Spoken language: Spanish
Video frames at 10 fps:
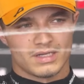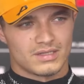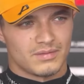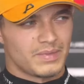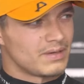
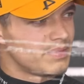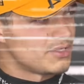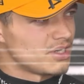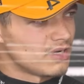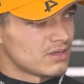That's a big,
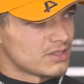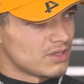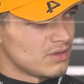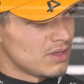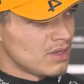big chunk.
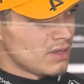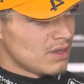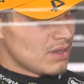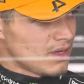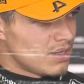So
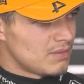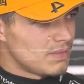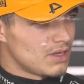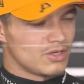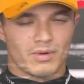
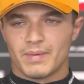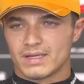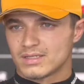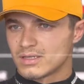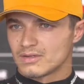um, I'll do my
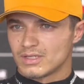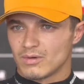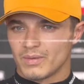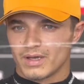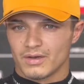best. I'll see
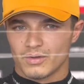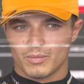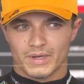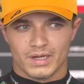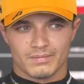what we can do,
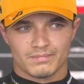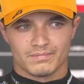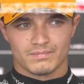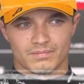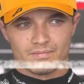but um,
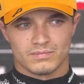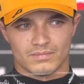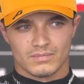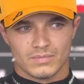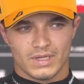
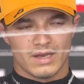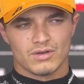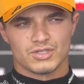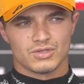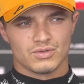yeah,
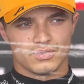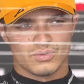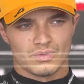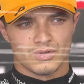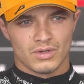not
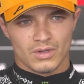too